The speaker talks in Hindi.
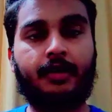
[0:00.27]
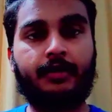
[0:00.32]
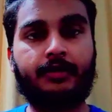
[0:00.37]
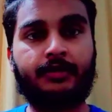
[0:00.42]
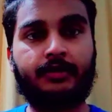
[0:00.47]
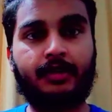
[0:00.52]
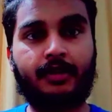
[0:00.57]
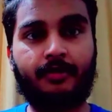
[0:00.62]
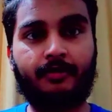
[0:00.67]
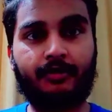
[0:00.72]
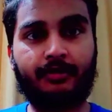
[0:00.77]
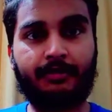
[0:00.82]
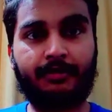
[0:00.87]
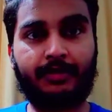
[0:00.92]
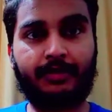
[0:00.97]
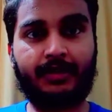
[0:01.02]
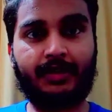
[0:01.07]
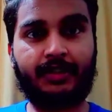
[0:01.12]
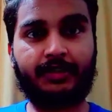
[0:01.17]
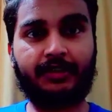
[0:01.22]
अस्सलाम
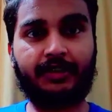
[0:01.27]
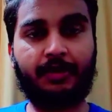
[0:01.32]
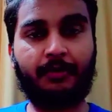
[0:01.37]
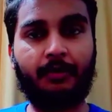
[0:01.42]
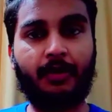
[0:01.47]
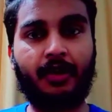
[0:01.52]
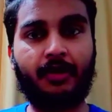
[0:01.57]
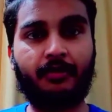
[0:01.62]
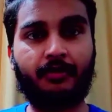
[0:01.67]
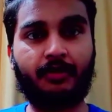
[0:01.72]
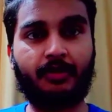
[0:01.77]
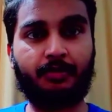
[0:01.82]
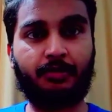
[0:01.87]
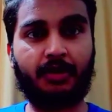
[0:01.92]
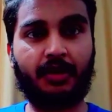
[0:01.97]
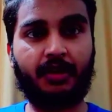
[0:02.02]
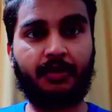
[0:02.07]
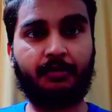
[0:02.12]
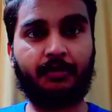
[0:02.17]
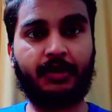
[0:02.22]
वालेकुम नाजर मैं हूँ
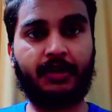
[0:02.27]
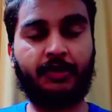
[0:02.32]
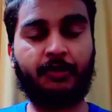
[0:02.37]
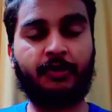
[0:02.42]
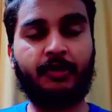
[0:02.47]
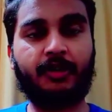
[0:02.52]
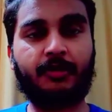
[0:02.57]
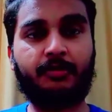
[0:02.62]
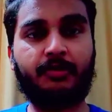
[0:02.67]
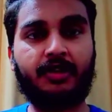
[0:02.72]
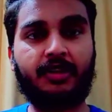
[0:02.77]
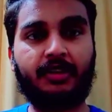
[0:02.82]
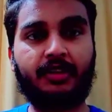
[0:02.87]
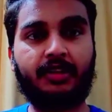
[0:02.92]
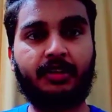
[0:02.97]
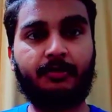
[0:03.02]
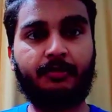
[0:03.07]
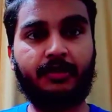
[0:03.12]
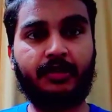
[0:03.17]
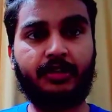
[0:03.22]
अब्दुलरहमान और आप देख
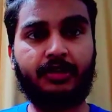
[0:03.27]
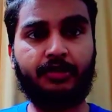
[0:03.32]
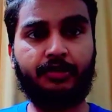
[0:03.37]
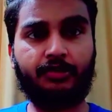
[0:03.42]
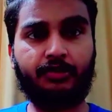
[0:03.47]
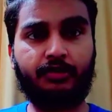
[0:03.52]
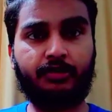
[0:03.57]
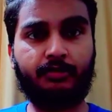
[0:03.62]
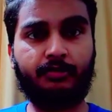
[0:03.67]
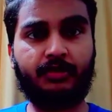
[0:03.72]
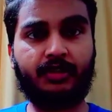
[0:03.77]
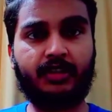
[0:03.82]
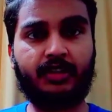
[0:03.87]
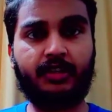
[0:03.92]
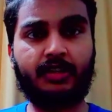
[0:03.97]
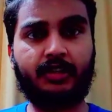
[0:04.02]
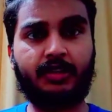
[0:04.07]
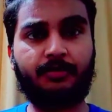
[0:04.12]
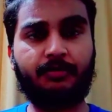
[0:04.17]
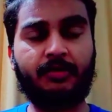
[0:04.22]
रहे हैं मेरा यूट्यूब
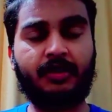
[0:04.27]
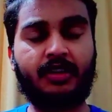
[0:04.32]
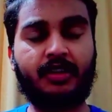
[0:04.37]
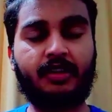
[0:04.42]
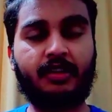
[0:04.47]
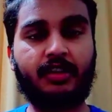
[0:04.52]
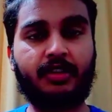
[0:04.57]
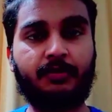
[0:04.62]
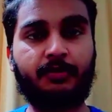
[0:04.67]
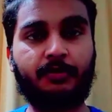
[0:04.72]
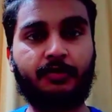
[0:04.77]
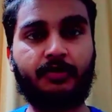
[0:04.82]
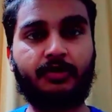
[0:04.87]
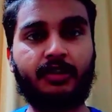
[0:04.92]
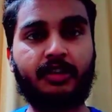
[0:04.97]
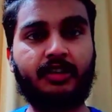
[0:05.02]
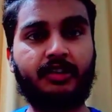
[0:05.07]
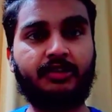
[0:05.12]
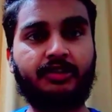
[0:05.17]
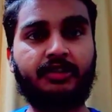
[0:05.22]
चैनल रहमान राजपूत
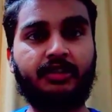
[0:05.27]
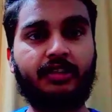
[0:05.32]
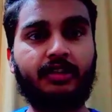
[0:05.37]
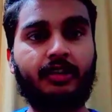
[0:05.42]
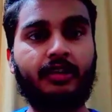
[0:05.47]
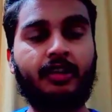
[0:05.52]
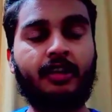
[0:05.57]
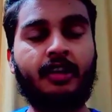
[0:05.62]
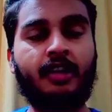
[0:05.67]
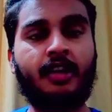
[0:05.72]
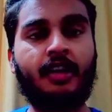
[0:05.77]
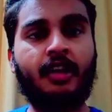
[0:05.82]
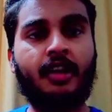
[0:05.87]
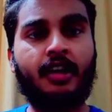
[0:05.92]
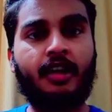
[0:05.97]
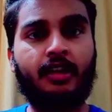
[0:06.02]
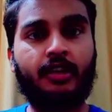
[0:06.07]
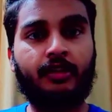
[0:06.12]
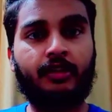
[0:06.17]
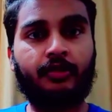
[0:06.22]
आर जे
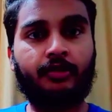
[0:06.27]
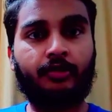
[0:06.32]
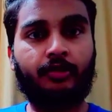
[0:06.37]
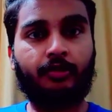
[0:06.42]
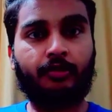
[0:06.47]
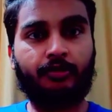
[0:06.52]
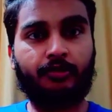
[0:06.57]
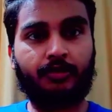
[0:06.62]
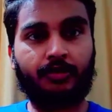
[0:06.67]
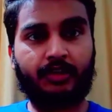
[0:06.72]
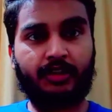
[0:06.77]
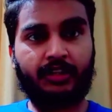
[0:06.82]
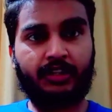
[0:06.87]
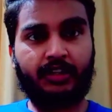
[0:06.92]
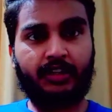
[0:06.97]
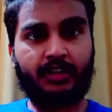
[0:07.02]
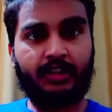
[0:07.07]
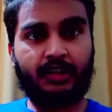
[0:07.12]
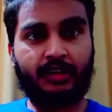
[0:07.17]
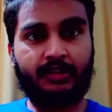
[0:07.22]
दोस्तों
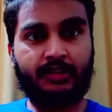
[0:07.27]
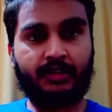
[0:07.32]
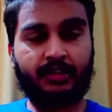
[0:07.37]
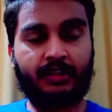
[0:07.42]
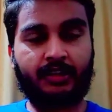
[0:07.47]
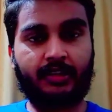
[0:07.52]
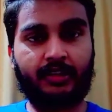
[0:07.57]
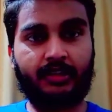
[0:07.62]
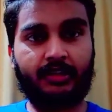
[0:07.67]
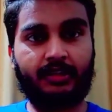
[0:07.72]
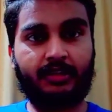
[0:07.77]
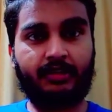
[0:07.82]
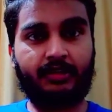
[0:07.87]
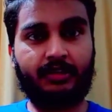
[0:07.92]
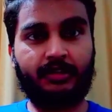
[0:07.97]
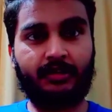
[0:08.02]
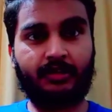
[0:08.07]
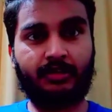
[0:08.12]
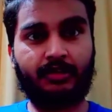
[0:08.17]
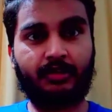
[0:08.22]
क्रिकेट ऐसा खेल है जे
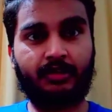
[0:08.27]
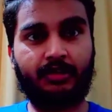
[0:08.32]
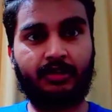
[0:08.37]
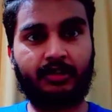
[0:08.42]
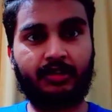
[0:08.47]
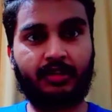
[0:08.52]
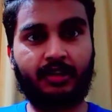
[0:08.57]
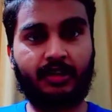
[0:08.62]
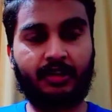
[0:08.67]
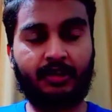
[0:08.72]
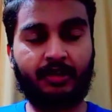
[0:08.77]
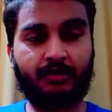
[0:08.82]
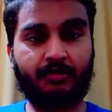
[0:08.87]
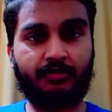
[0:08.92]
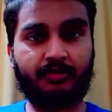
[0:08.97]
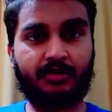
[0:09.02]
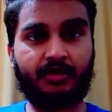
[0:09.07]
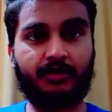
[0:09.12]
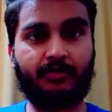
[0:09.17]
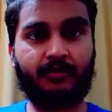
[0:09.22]
जिसका हर
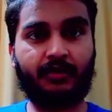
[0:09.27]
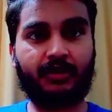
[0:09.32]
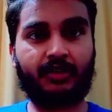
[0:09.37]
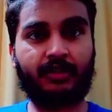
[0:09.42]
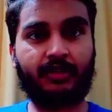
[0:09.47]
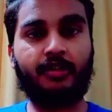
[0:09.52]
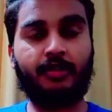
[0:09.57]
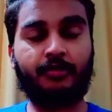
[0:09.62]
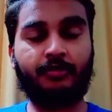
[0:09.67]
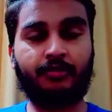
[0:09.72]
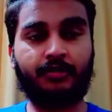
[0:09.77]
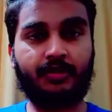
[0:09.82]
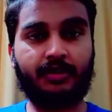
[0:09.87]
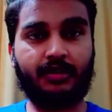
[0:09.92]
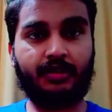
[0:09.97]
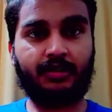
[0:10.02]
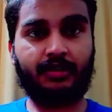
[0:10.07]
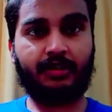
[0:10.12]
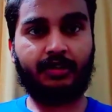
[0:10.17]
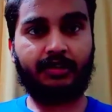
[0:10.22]
कोई दीवाना है क्योंकि
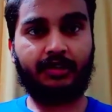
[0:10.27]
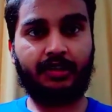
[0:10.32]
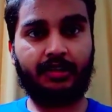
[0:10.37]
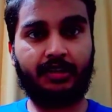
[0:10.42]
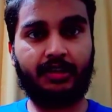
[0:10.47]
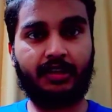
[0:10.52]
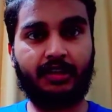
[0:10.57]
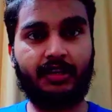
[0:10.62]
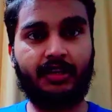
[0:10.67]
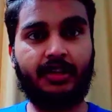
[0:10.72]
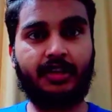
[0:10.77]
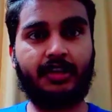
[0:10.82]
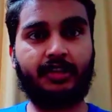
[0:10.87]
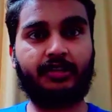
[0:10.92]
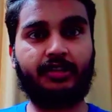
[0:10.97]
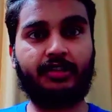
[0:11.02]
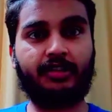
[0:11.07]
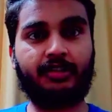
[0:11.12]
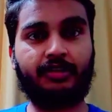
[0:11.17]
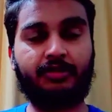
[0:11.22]
क्रिकेट खेल ही
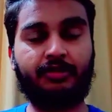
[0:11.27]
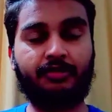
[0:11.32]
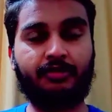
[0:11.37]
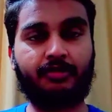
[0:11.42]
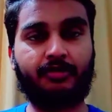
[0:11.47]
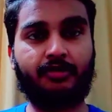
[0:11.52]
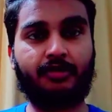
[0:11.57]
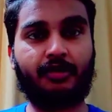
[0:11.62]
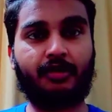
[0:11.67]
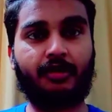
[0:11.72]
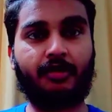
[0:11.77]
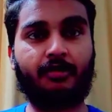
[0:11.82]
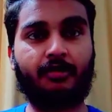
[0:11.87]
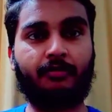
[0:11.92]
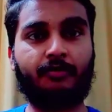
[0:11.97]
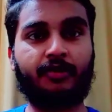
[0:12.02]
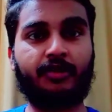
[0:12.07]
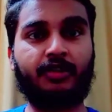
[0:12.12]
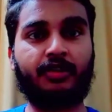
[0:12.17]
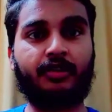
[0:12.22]
ऐसा है जो
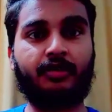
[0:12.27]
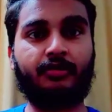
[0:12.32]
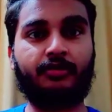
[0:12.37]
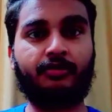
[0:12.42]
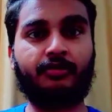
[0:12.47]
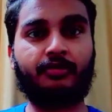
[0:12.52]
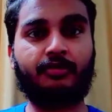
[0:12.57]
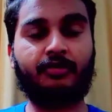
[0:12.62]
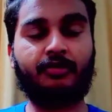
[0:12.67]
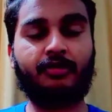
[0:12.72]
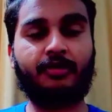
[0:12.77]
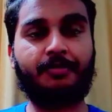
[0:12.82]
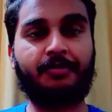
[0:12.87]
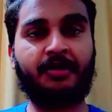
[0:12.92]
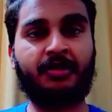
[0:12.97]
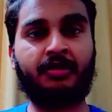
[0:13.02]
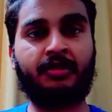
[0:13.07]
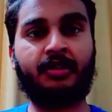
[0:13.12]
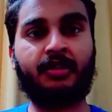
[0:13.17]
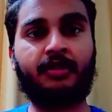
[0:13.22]
मदाओं को
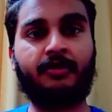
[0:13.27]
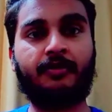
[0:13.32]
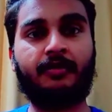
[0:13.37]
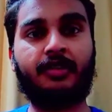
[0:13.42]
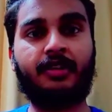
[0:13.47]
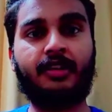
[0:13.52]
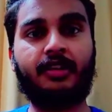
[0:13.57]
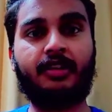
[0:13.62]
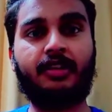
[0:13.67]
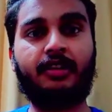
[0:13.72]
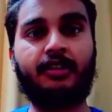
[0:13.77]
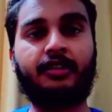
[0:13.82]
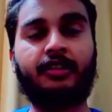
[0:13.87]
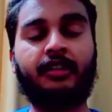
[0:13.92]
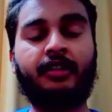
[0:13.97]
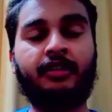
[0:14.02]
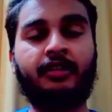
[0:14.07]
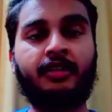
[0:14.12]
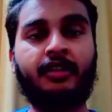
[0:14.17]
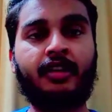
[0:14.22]
अपनी तरफ घेर लेते
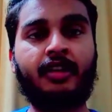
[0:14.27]
हैं